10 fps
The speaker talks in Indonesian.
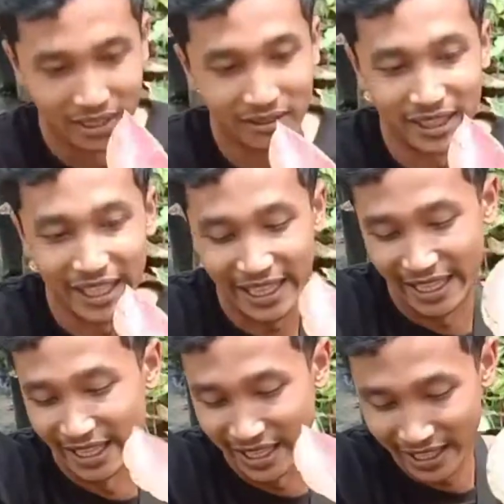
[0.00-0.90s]
oke
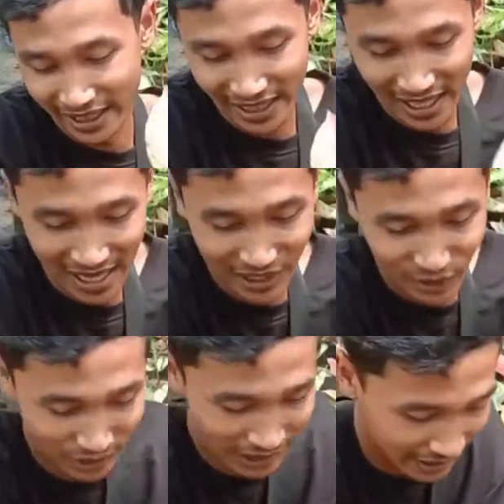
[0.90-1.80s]
kita
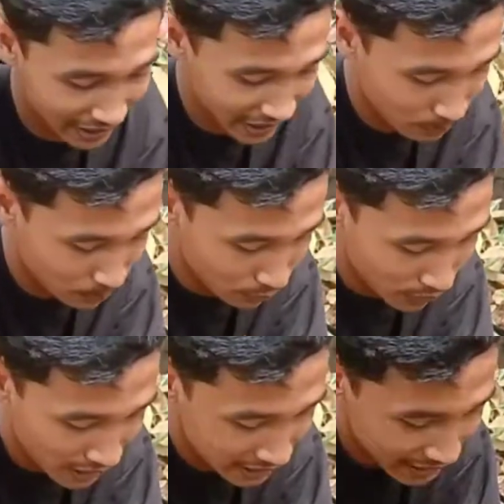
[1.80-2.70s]
lanjut lagi
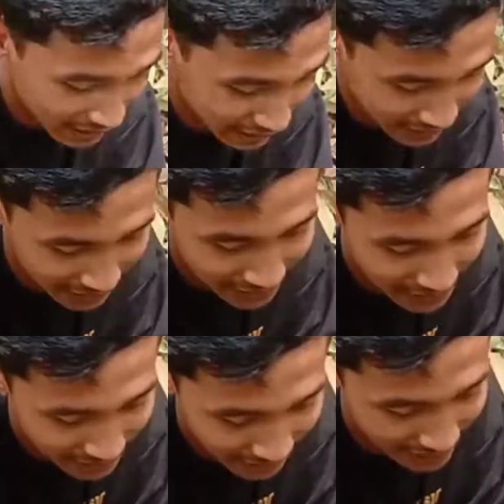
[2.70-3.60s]
buat yang
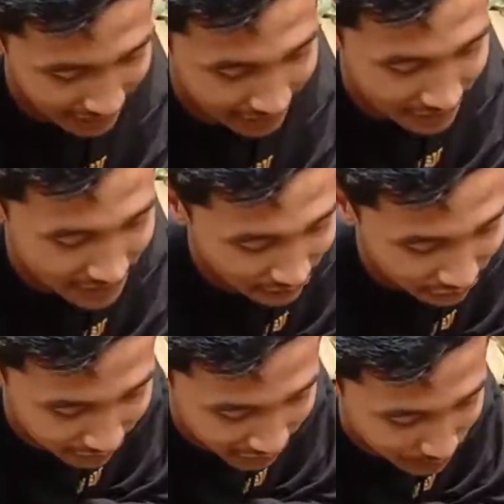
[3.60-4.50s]
terakhir ada
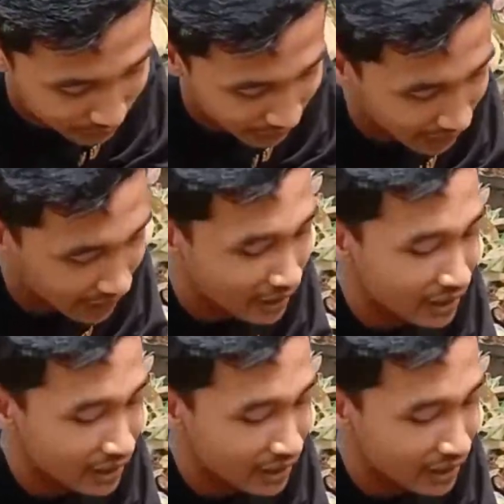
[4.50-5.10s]
senowet bunda